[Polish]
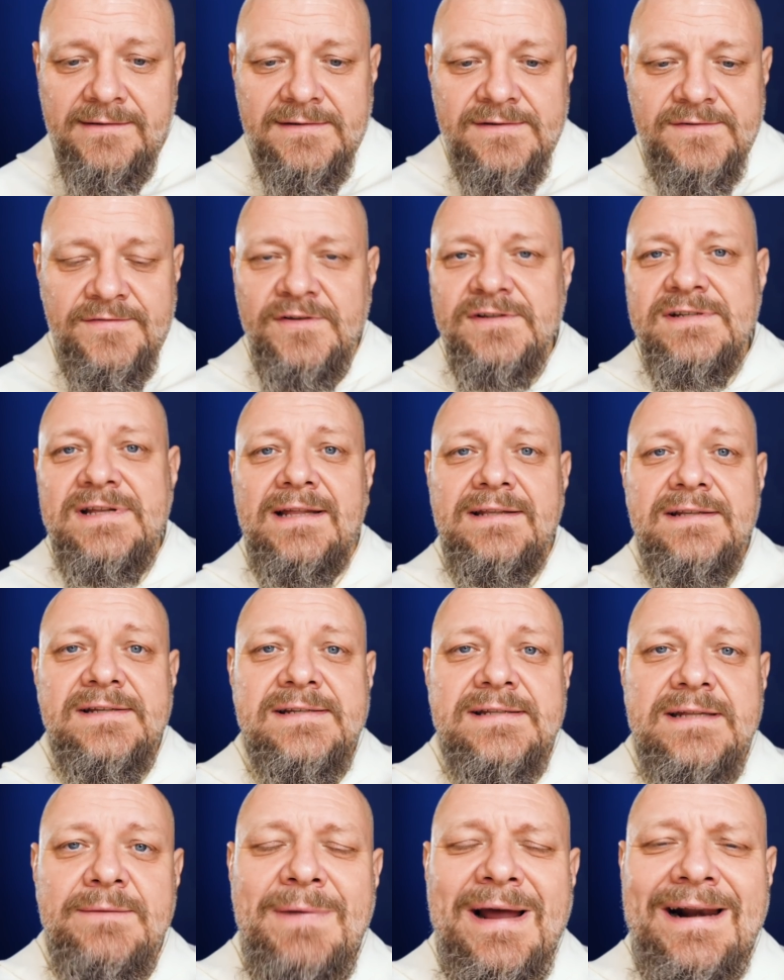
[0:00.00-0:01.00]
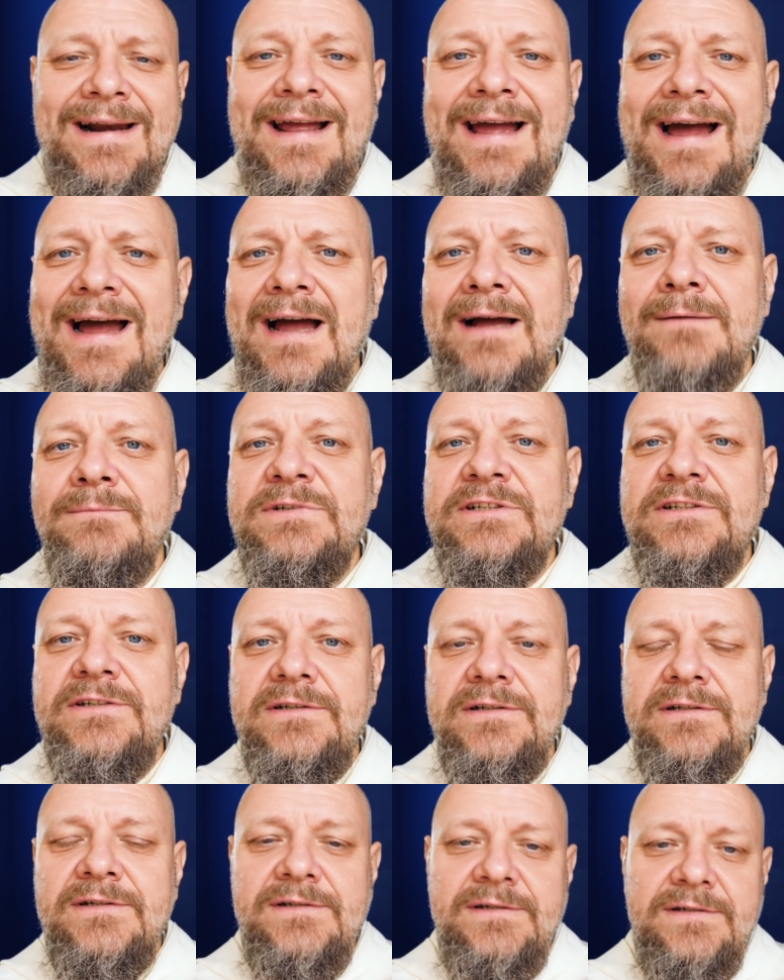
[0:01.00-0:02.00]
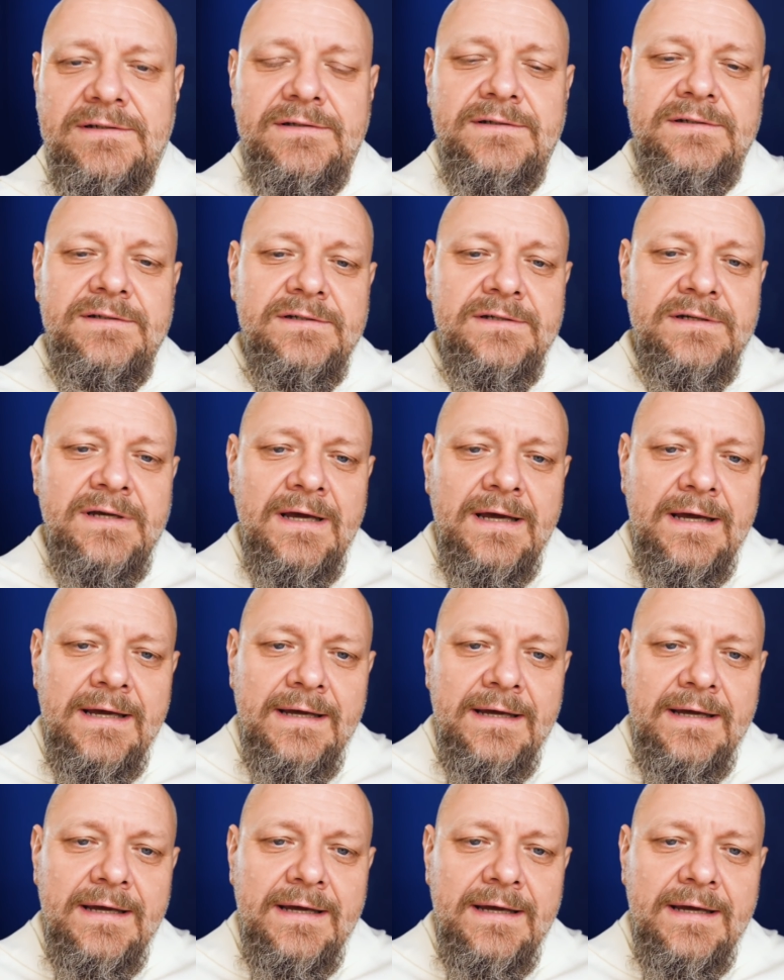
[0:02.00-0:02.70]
związany z dymarkami i, i